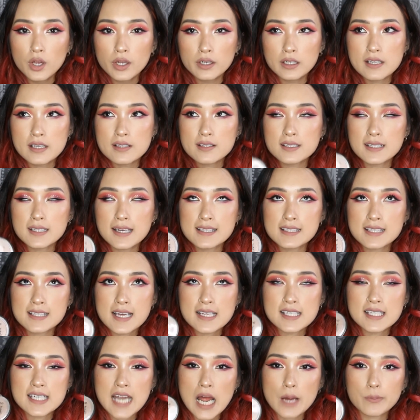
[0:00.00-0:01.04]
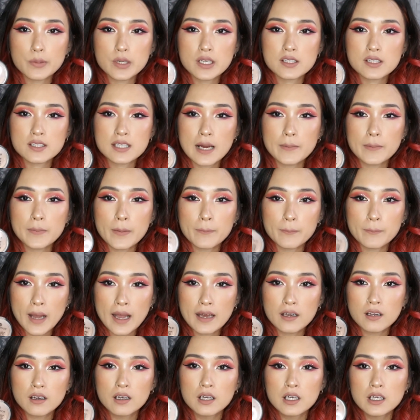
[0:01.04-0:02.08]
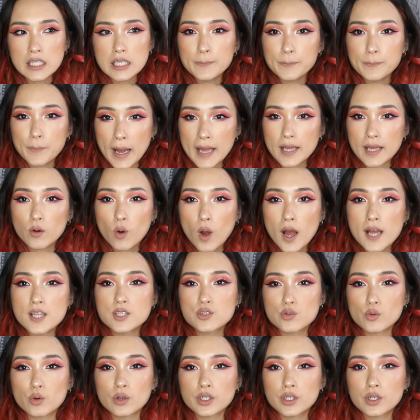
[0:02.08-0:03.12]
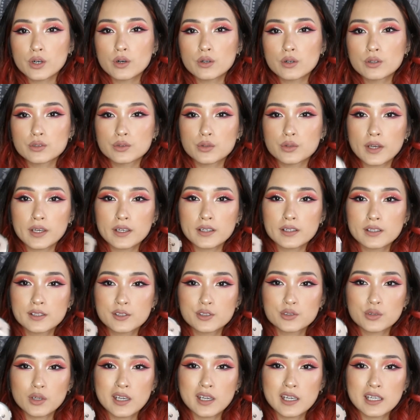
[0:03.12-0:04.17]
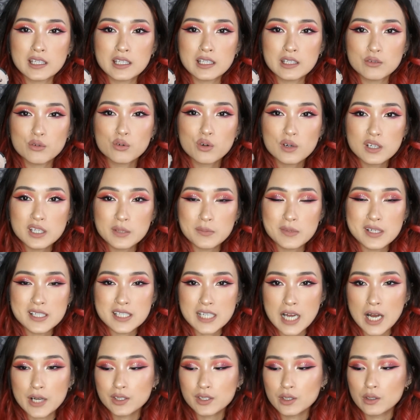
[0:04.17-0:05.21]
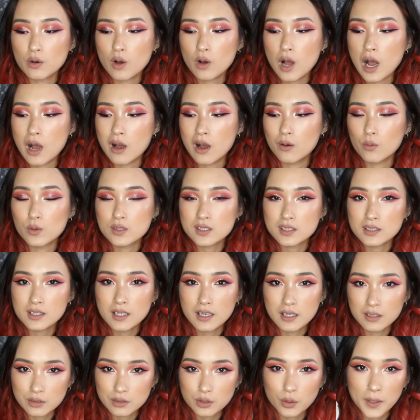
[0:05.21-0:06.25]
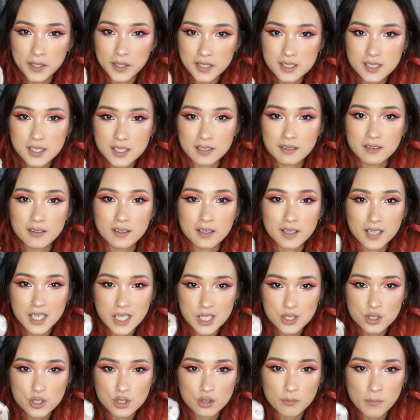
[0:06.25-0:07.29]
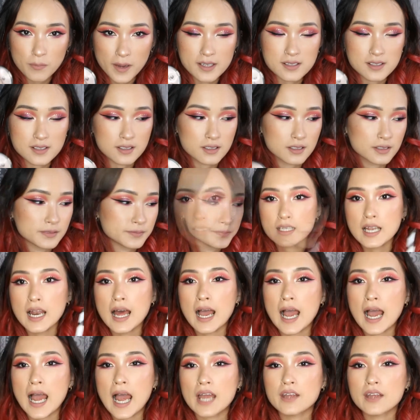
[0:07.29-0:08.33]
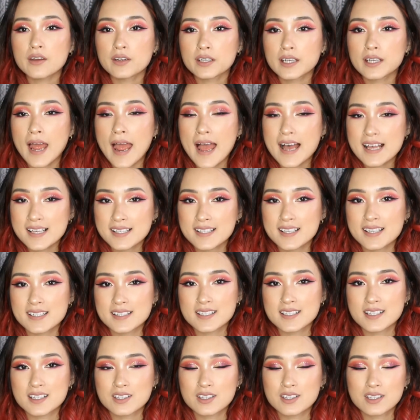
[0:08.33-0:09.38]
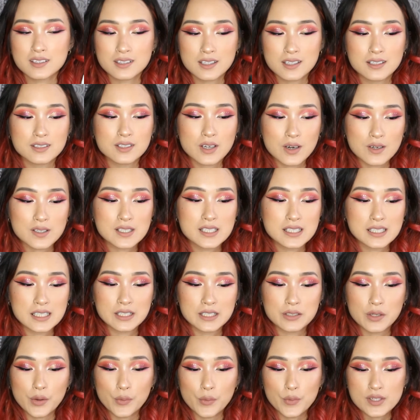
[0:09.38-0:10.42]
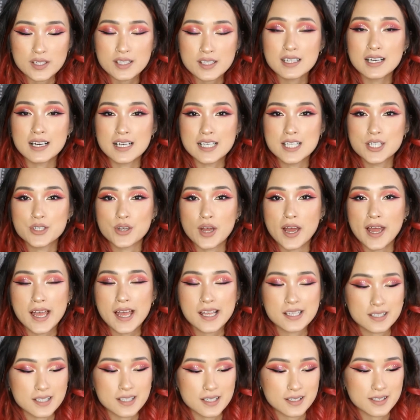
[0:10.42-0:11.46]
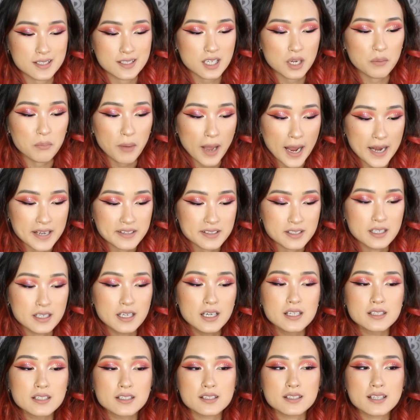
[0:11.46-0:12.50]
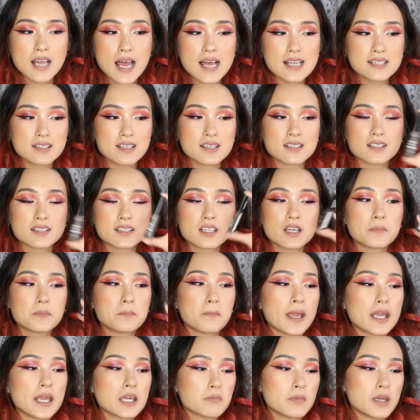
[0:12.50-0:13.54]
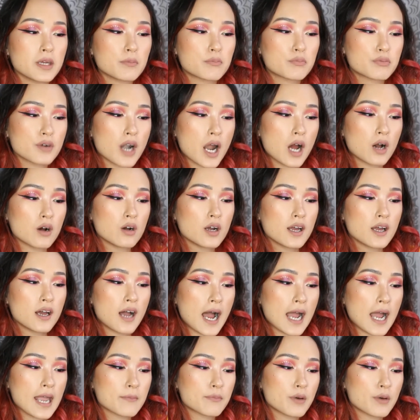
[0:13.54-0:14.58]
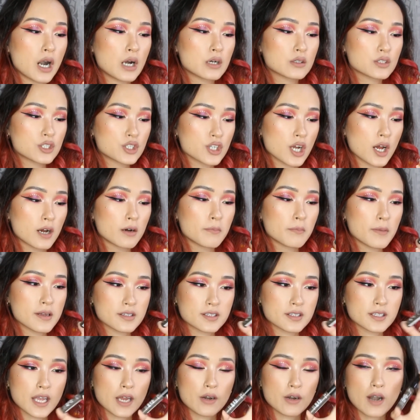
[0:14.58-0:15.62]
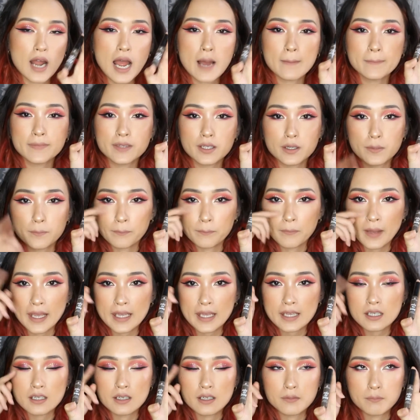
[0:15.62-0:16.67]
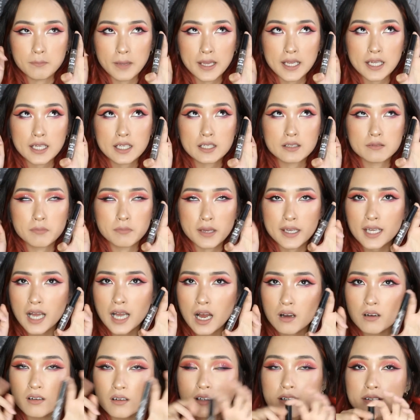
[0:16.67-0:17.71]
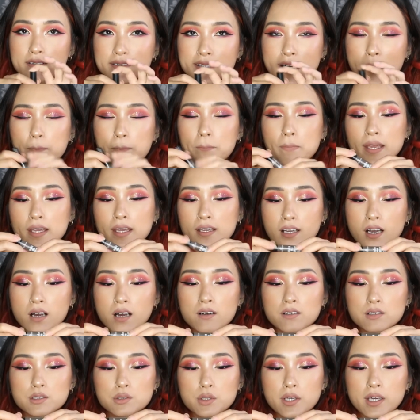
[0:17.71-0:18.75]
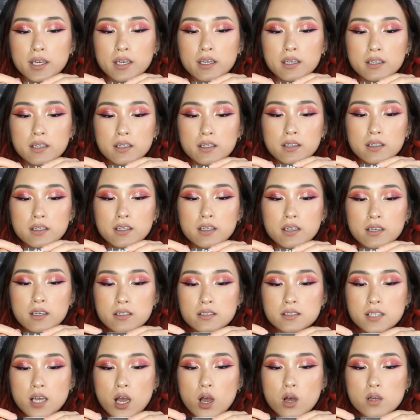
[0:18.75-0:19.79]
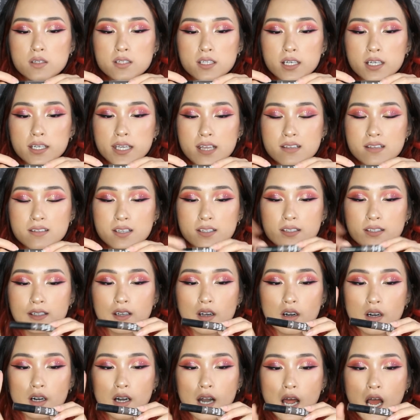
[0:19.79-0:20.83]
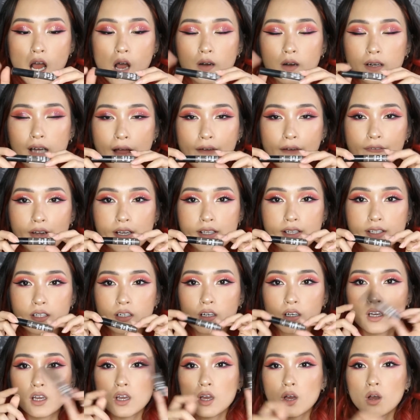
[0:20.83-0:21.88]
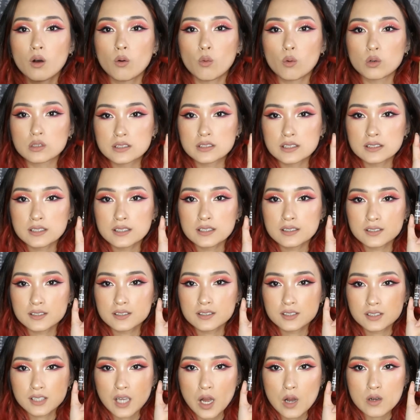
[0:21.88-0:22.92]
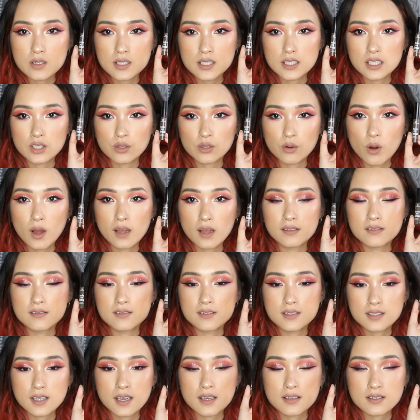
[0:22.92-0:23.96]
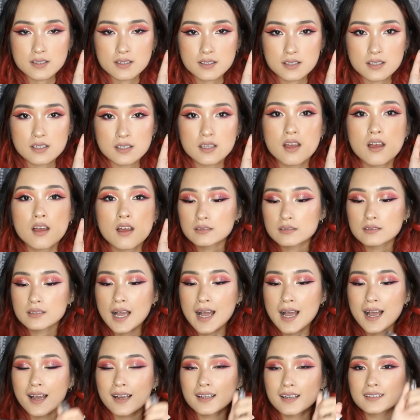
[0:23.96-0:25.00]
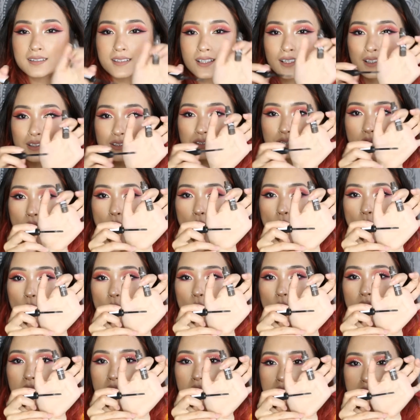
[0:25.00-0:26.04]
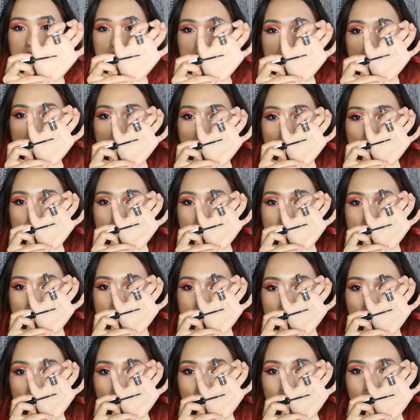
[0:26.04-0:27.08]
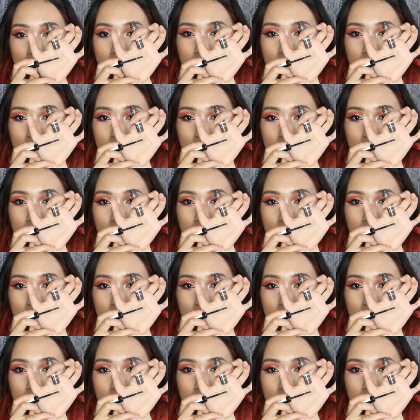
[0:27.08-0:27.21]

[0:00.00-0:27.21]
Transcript: 你只能在虾皮上面买了，一百块左右，对，所以如果你们想要用的话，我真的很推荐可以去买这个。再来还有一个 Essence 的, 的东西，对我真的很喜欢 Essence 这个牌子，这是 Essence 的 Make Me Brow Eyebrow Gel Mascara， 他们的眉眉眉膏染眉膏，对，然后这个颜色是二号咖啡色，我真的超喜欢这一支，它的头超小，